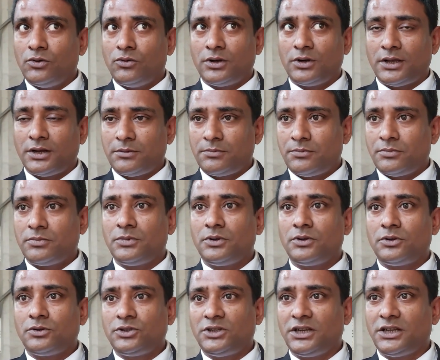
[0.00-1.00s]
ওনার
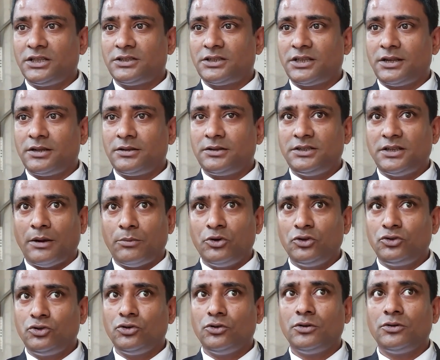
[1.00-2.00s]
চিকিৎসার
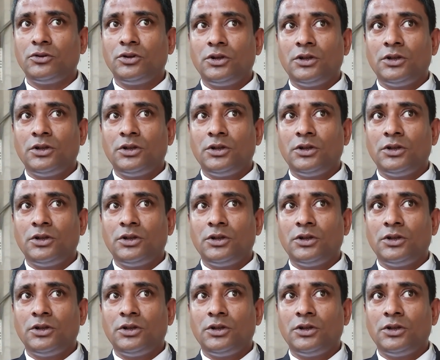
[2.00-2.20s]
যাবতীয়